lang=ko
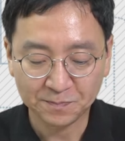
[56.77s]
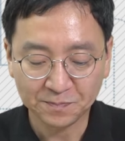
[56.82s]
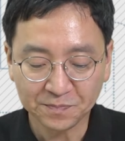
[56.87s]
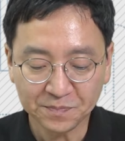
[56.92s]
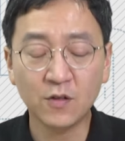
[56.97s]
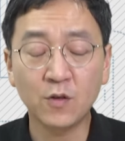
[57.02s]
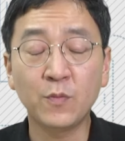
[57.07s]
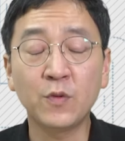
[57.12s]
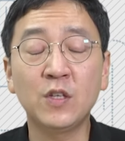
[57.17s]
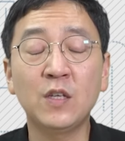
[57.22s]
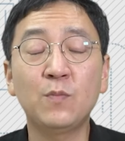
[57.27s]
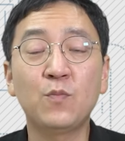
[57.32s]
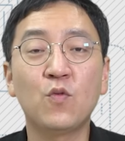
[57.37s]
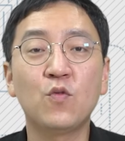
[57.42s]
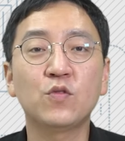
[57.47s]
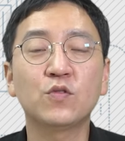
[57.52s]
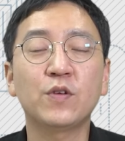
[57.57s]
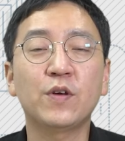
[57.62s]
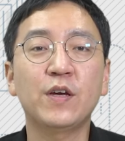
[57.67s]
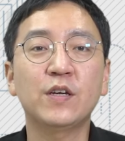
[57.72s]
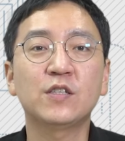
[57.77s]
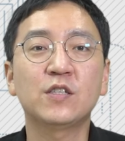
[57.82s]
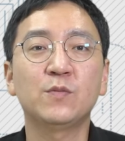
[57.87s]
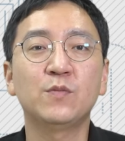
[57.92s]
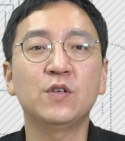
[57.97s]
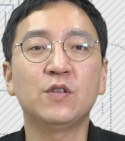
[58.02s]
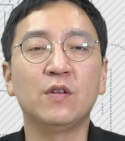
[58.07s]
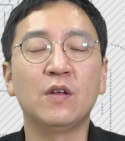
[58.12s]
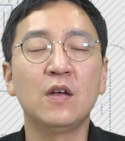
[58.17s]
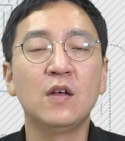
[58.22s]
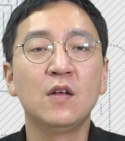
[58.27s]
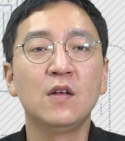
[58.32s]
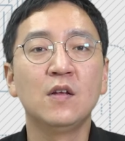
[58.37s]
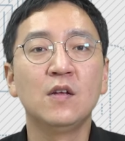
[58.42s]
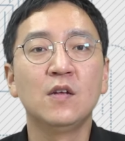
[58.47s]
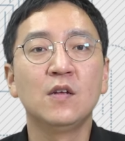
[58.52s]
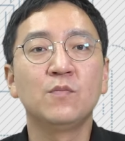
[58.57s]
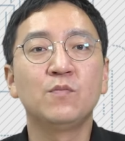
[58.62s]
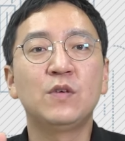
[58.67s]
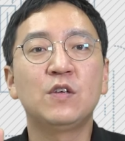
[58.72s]
그러면 이 보고서의 핵심은
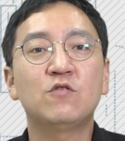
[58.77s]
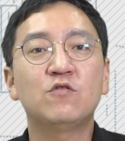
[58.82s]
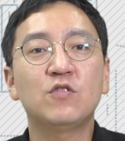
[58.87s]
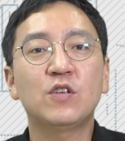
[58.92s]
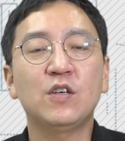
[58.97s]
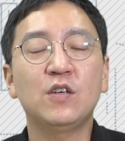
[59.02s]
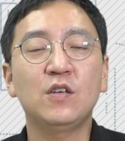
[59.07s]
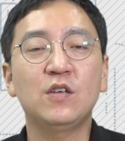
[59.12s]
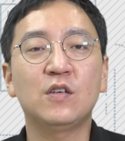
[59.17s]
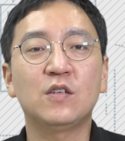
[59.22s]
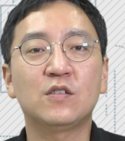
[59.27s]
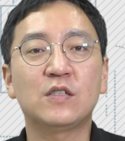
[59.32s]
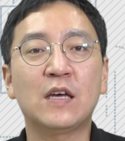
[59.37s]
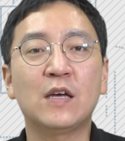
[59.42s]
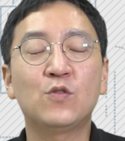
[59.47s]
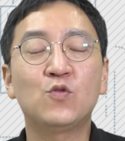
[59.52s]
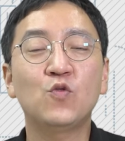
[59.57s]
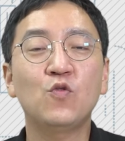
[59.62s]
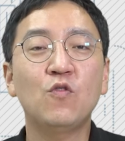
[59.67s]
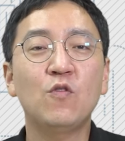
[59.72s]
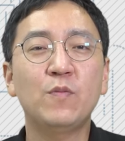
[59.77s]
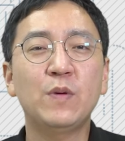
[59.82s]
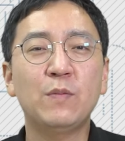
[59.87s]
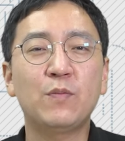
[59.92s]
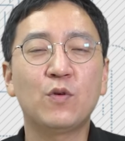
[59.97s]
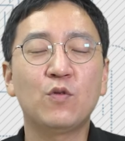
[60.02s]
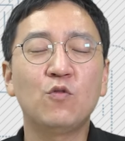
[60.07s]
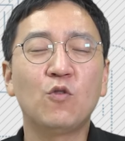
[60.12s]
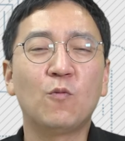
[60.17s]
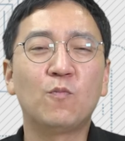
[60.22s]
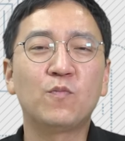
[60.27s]
미국이 제조업이 별로